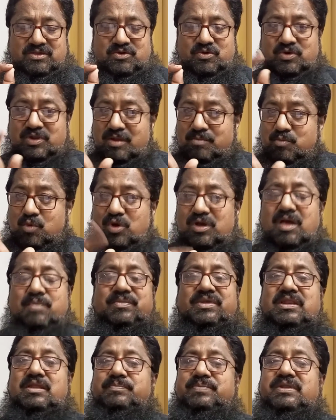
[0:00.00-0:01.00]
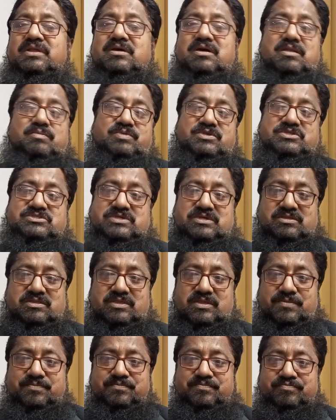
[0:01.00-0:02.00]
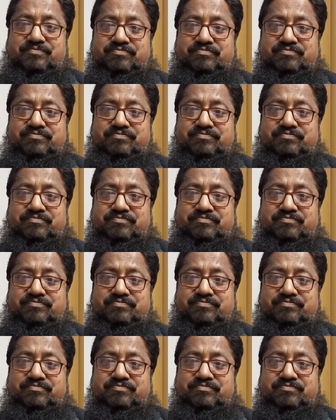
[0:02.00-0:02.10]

और हम मौका मिलने पर कर भी सकते हैं